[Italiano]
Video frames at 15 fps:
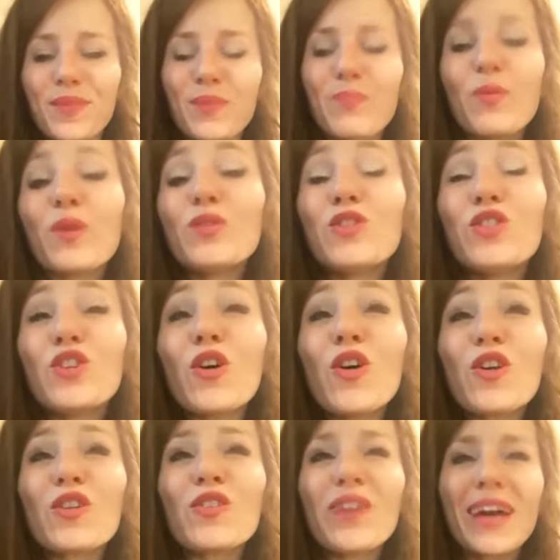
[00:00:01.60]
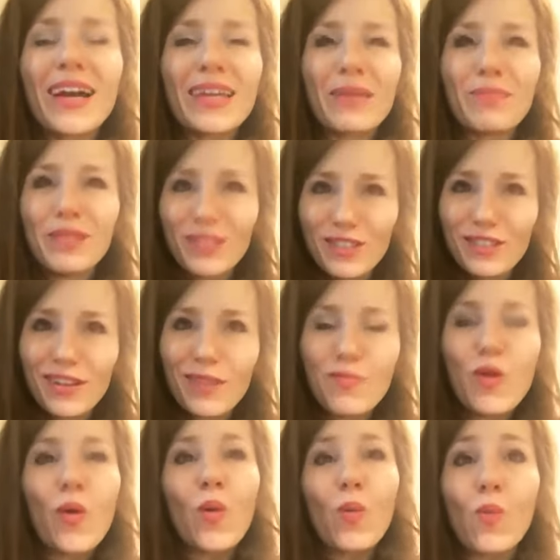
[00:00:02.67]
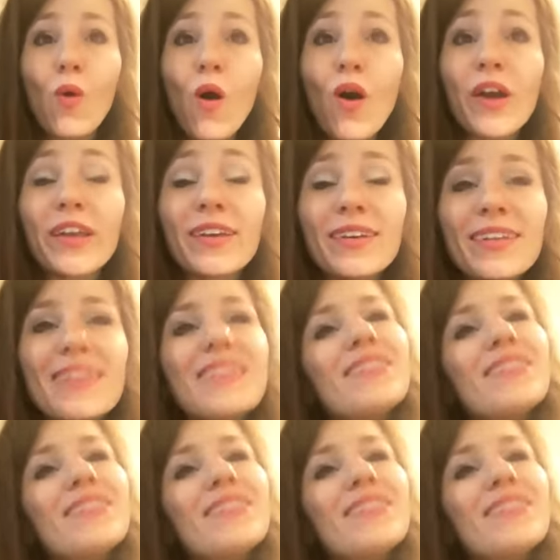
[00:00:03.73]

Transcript: Buongiorno cari amici del mio cuore,